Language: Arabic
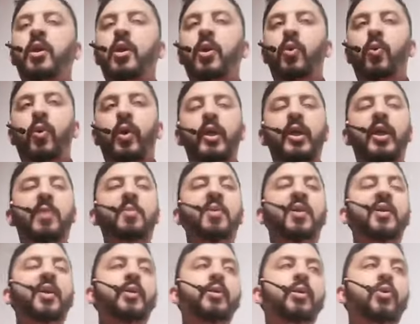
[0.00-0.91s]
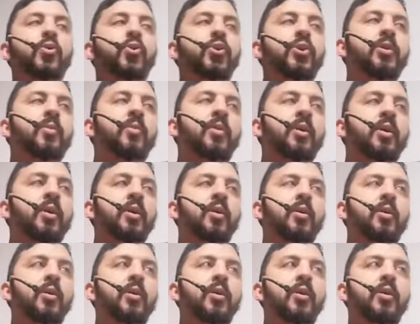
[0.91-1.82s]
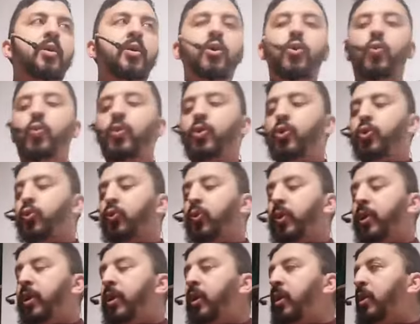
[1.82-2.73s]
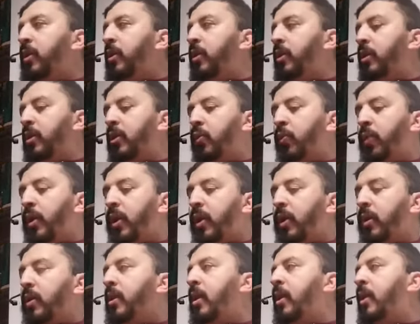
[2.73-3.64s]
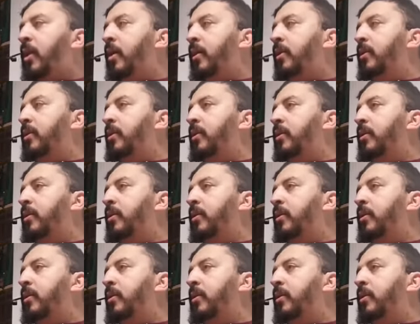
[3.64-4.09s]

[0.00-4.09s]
وهي منازل الصبر والشكر والرضا